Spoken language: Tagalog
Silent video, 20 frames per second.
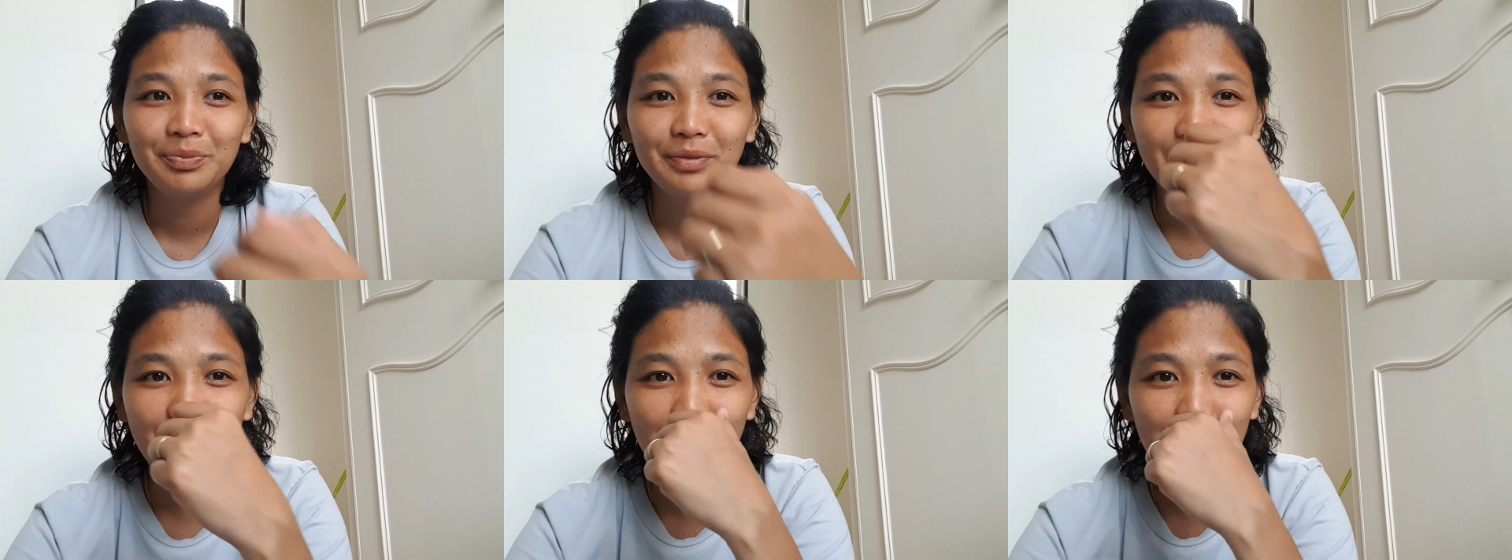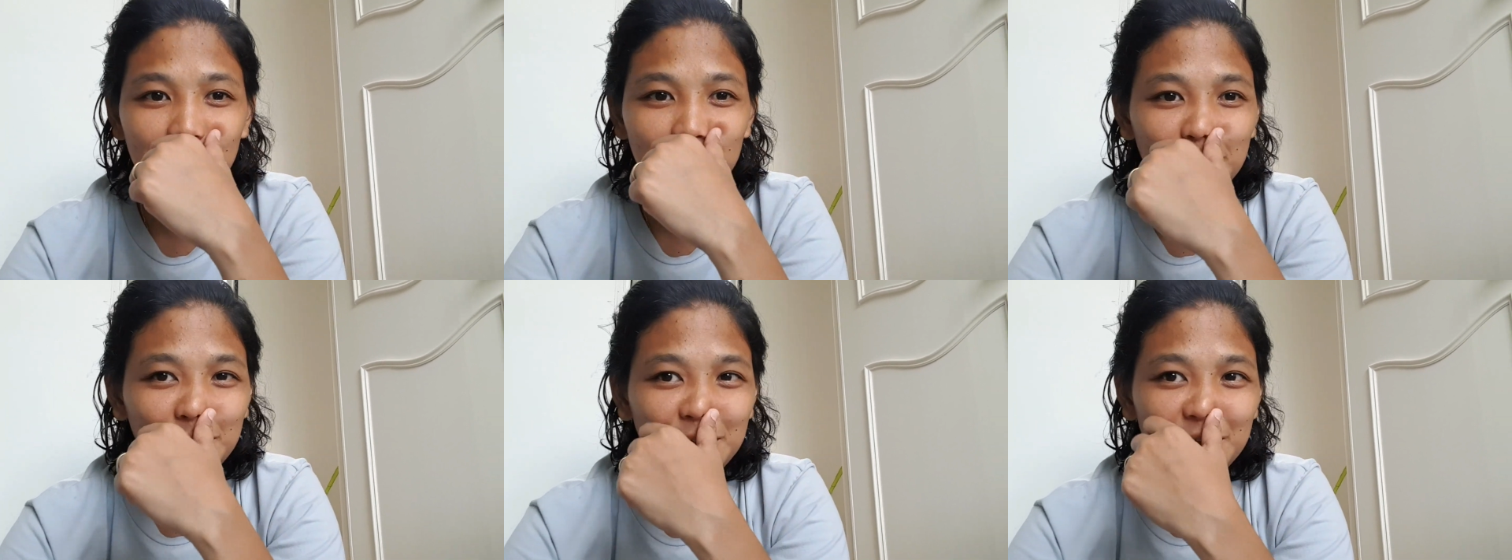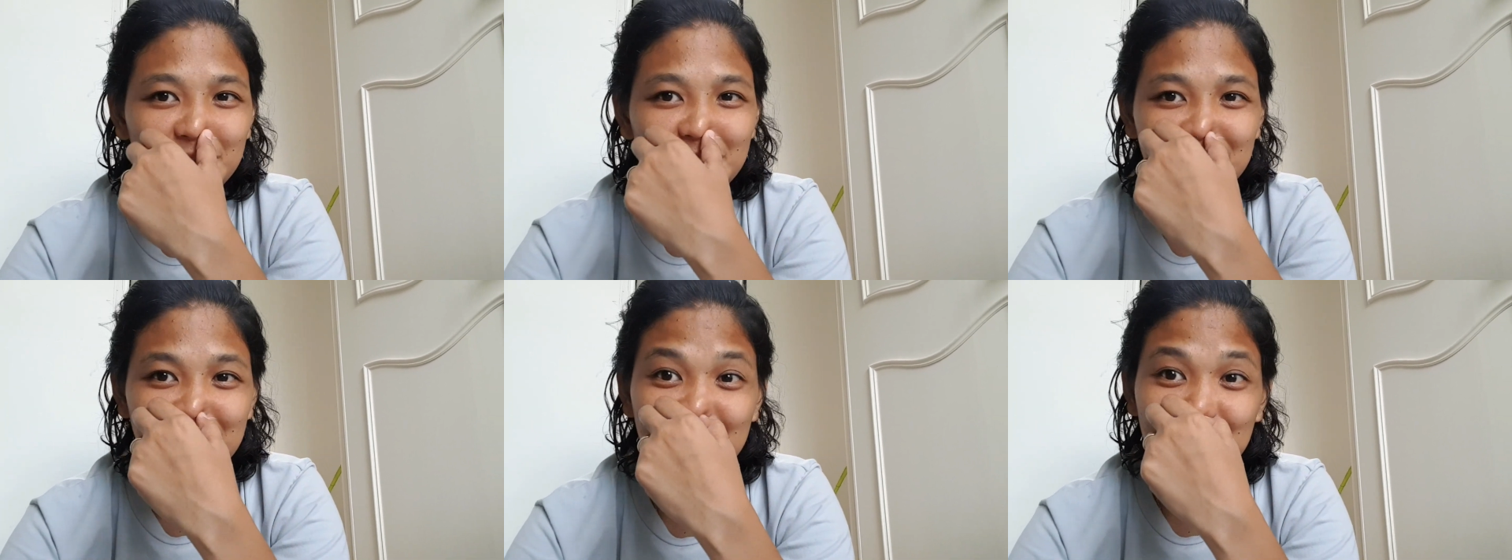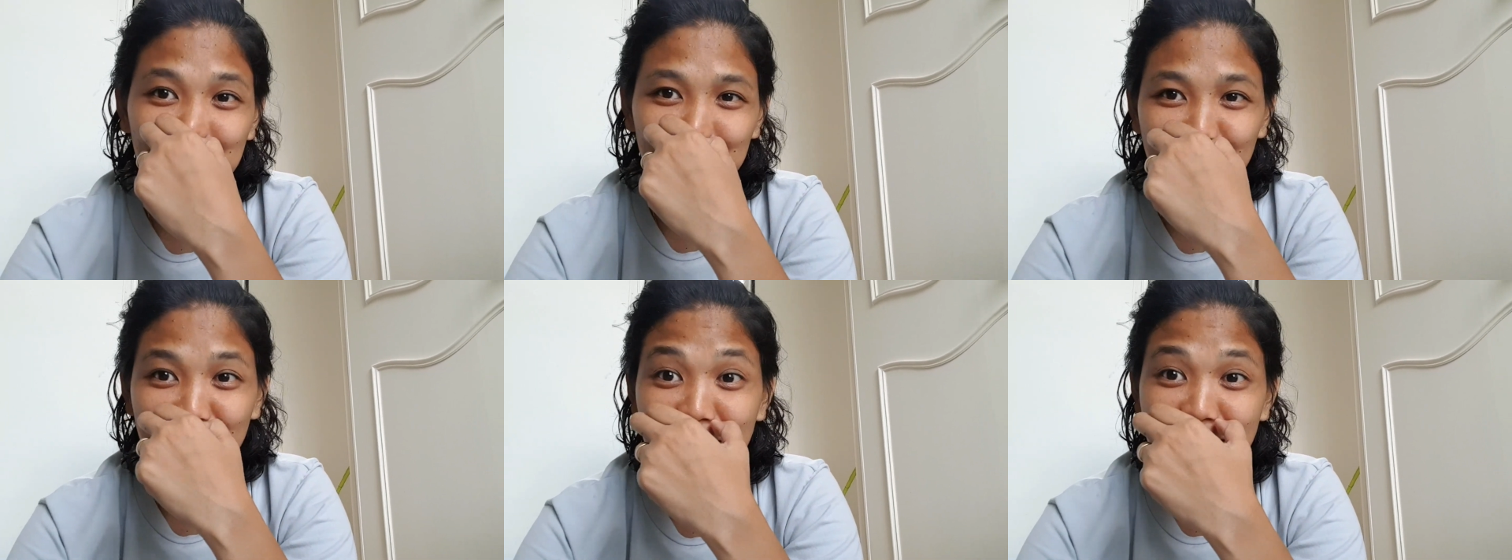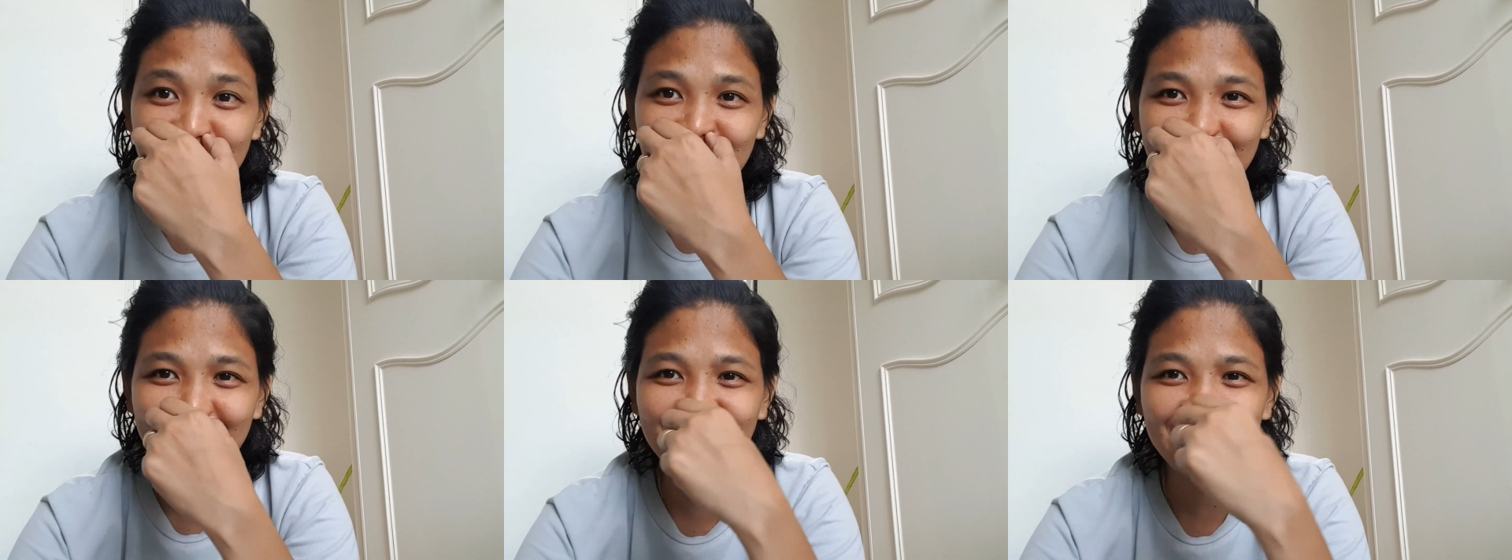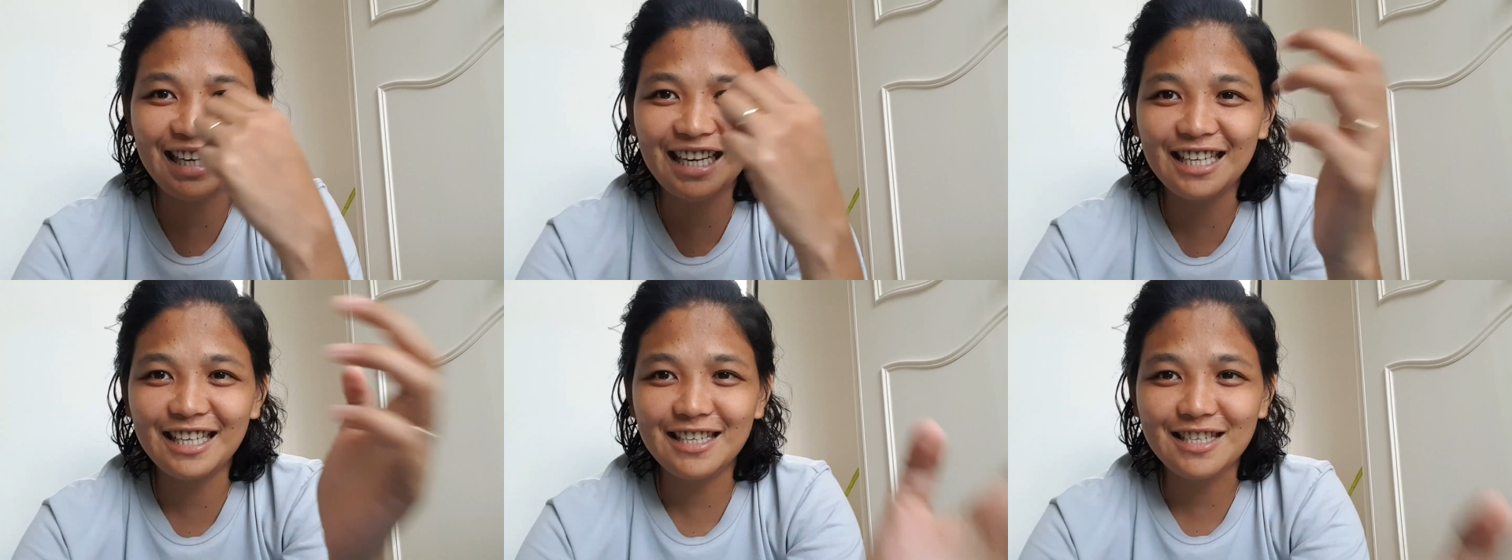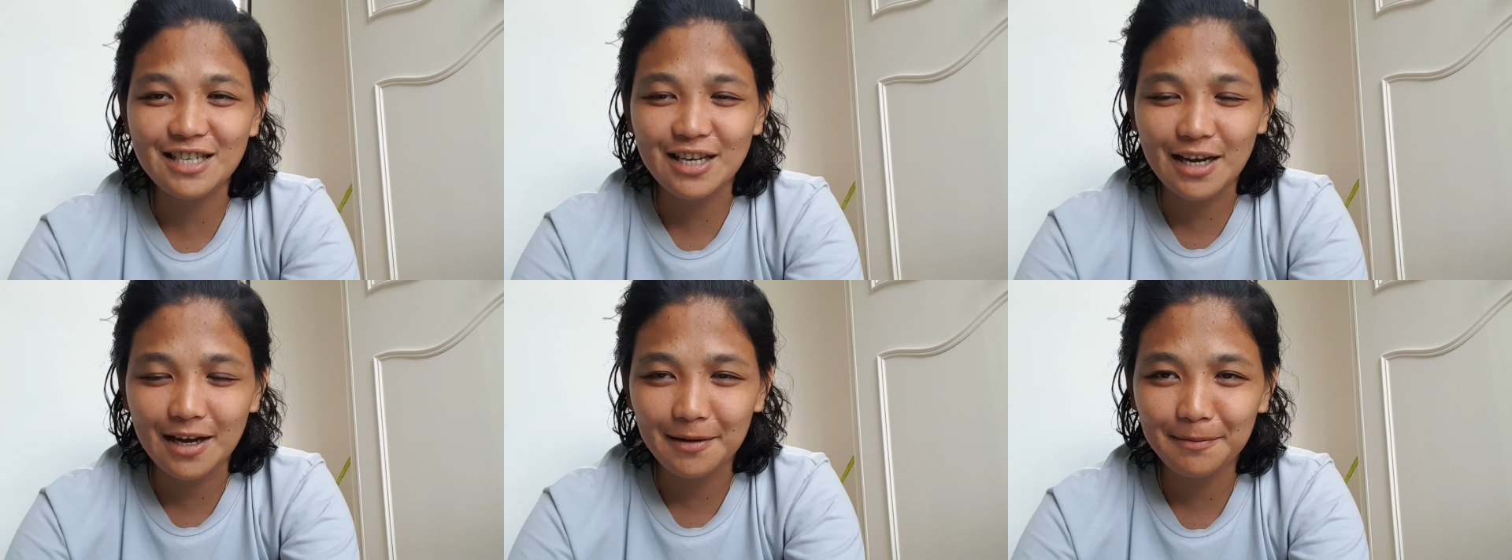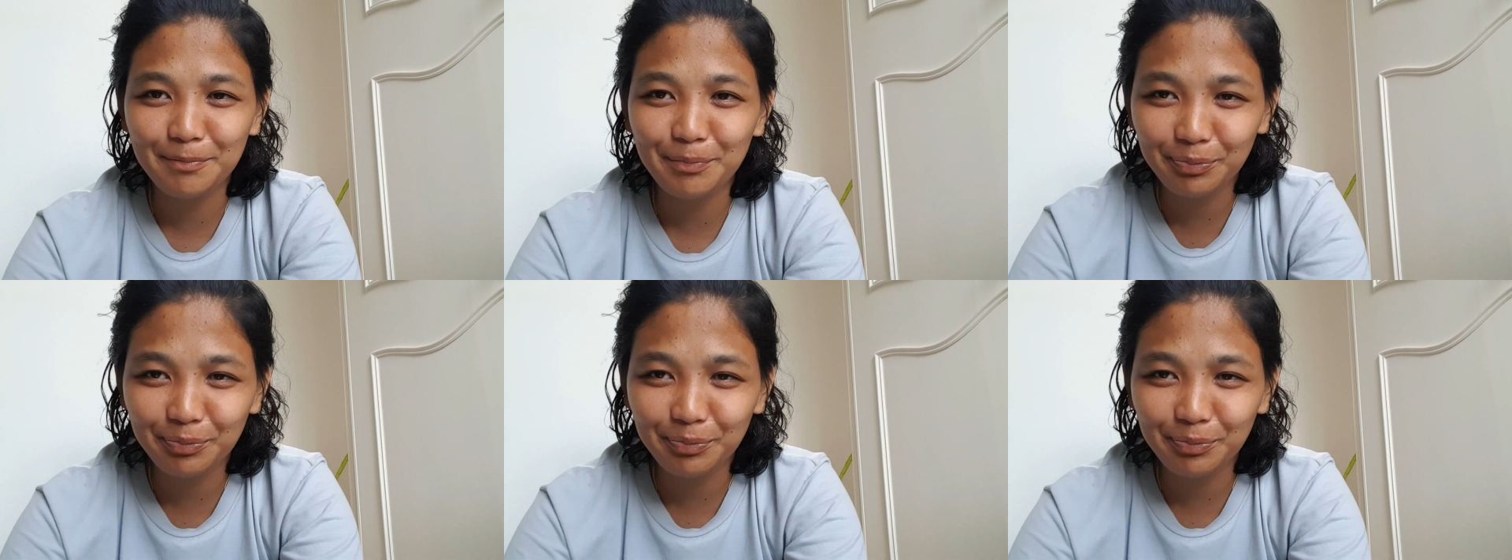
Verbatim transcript: Tapos, yun, maliit lang talaga siya.